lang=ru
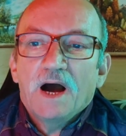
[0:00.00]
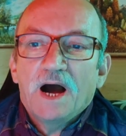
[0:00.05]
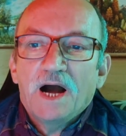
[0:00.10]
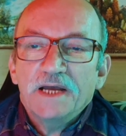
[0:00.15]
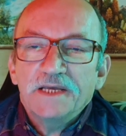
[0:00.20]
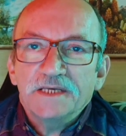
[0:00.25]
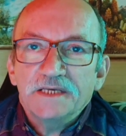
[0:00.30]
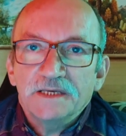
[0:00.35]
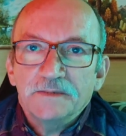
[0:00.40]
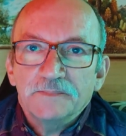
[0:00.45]

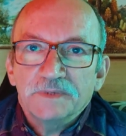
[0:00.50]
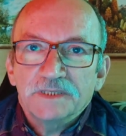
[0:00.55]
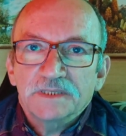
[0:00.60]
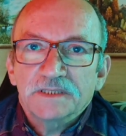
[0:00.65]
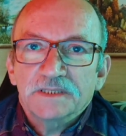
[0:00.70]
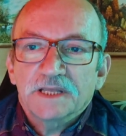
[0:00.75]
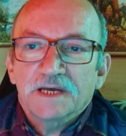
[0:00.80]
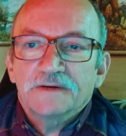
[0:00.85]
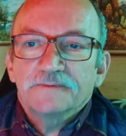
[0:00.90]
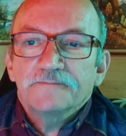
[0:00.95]
А
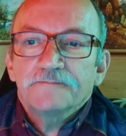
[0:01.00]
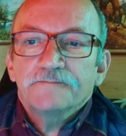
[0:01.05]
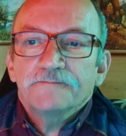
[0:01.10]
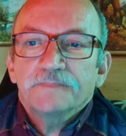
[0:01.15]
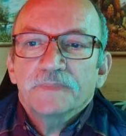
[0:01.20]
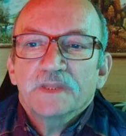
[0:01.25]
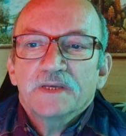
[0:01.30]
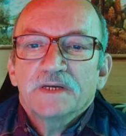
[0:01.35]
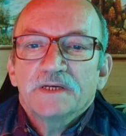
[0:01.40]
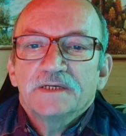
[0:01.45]
именно,
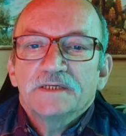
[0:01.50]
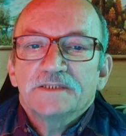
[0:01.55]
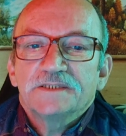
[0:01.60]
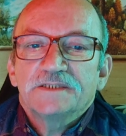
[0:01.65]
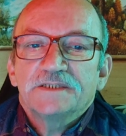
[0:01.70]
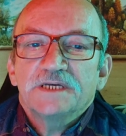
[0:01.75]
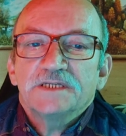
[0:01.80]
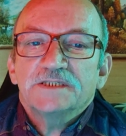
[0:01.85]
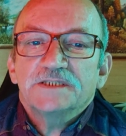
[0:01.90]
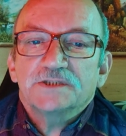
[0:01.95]

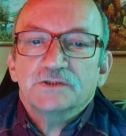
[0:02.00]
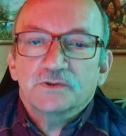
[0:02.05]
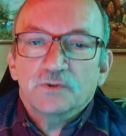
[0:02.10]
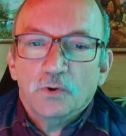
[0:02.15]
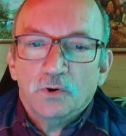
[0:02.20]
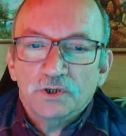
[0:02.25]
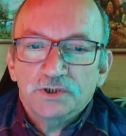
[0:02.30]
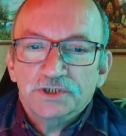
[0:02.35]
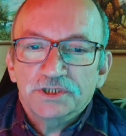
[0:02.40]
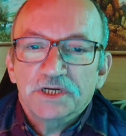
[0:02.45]
здесь
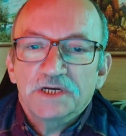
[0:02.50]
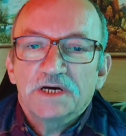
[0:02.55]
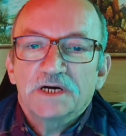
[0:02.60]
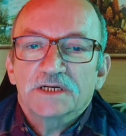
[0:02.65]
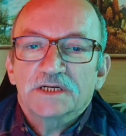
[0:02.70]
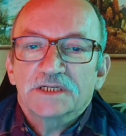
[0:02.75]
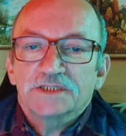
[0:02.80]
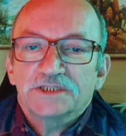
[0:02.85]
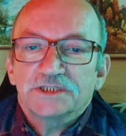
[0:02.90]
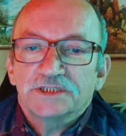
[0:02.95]
тоже
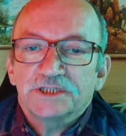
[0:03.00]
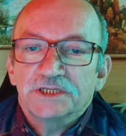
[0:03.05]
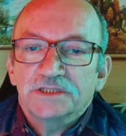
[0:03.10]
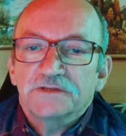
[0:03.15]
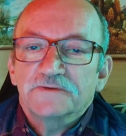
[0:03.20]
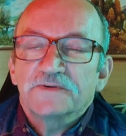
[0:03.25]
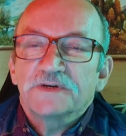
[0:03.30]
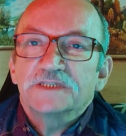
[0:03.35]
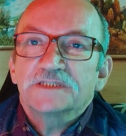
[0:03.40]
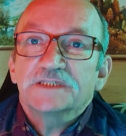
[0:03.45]

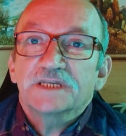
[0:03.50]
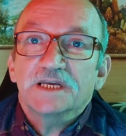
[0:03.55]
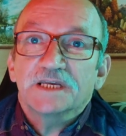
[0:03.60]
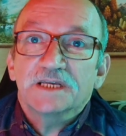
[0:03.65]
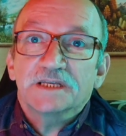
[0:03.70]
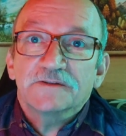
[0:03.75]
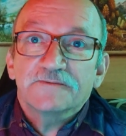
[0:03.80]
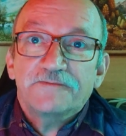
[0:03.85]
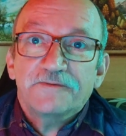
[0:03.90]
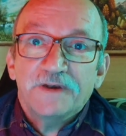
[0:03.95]
рассчитывается
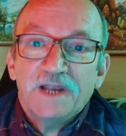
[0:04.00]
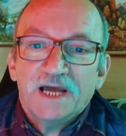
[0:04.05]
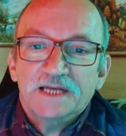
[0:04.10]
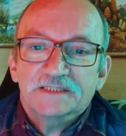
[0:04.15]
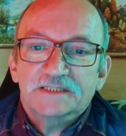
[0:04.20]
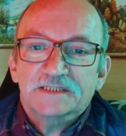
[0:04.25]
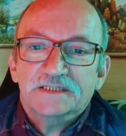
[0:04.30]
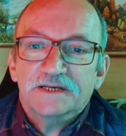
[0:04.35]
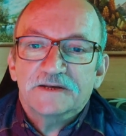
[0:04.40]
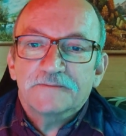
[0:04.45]

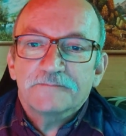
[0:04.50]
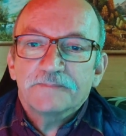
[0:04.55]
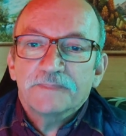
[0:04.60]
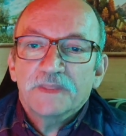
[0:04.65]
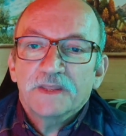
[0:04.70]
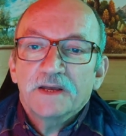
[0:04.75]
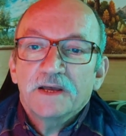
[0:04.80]
инфляция.